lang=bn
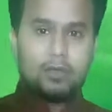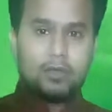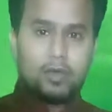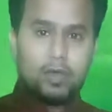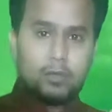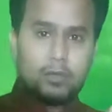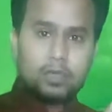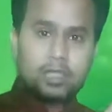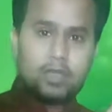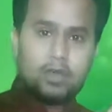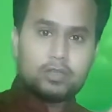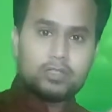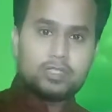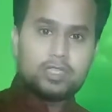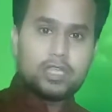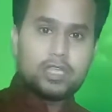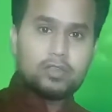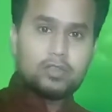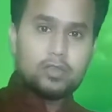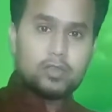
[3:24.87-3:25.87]
ক্ষমতা
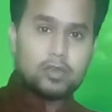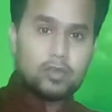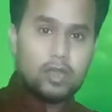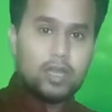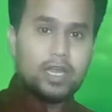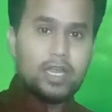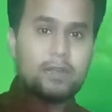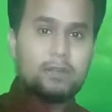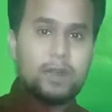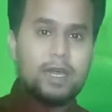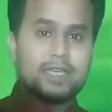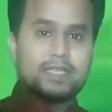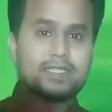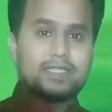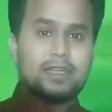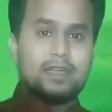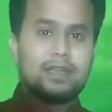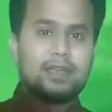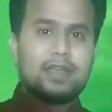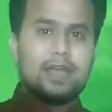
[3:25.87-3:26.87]
হস্তান্তর করেনি
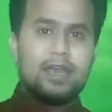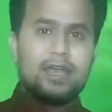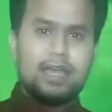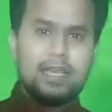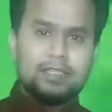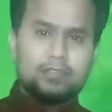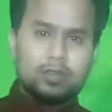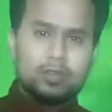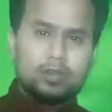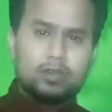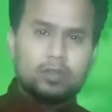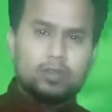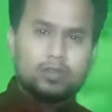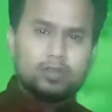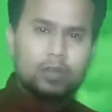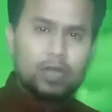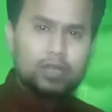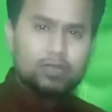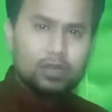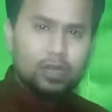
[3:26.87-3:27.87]
পাকিস্তানিরা এই জন্যই
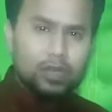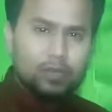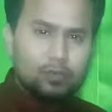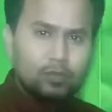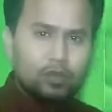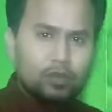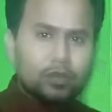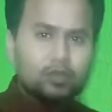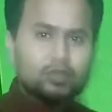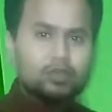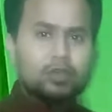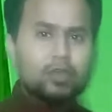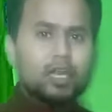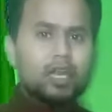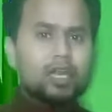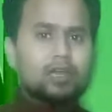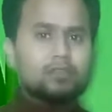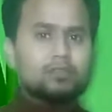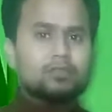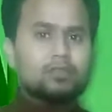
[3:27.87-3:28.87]
তো আসলে মূলত
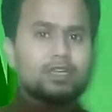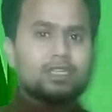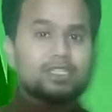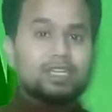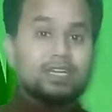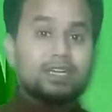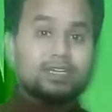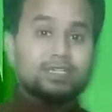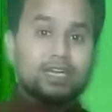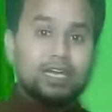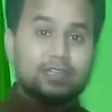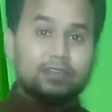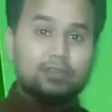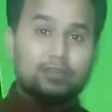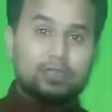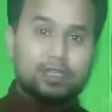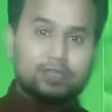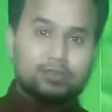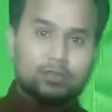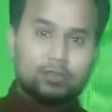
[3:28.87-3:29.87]
একাত্তরে যে
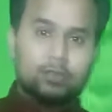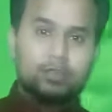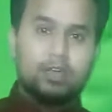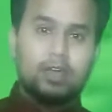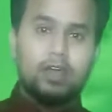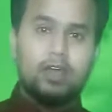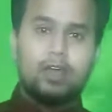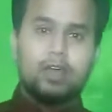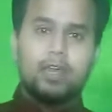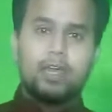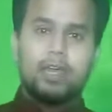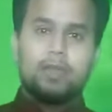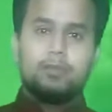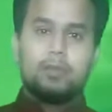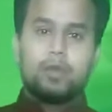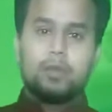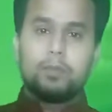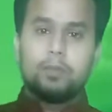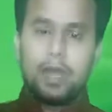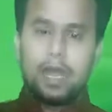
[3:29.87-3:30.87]
স্বাধীনতা যুদ্ধ
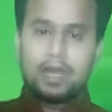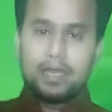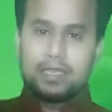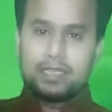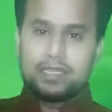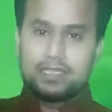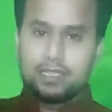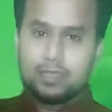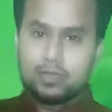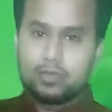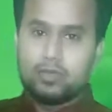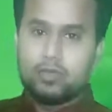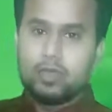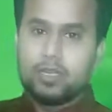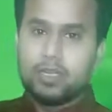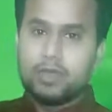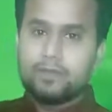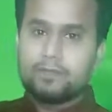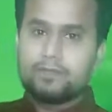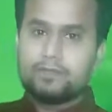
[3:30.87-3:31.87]
এবং বাংলাদেশের
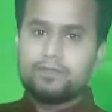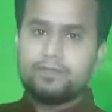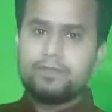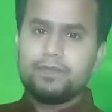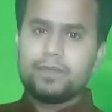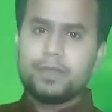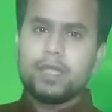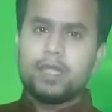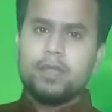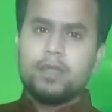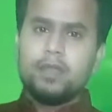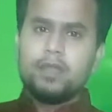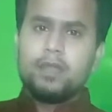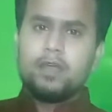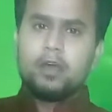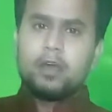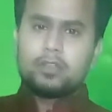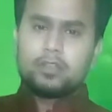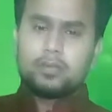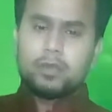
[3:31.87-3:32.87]
তৈরি
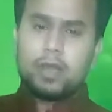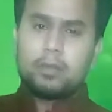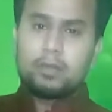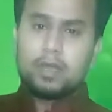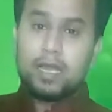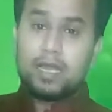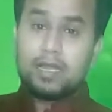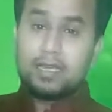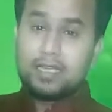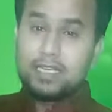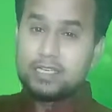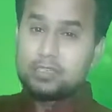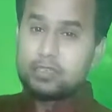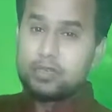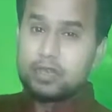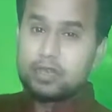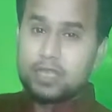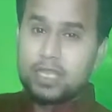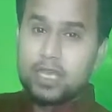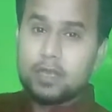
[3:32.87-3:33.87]
অথবা আমরা
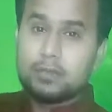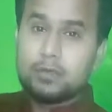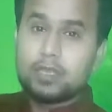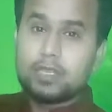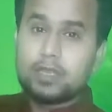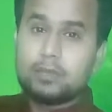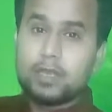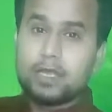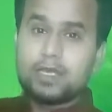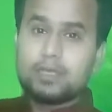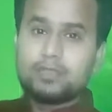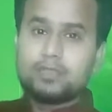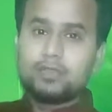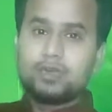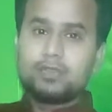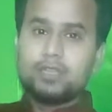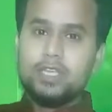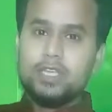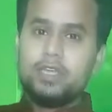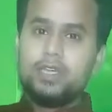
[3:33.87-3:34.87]
নিঃসন্দেহে বলতে পারি
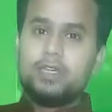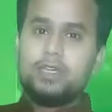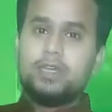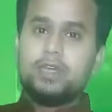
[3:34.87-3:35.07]
যদি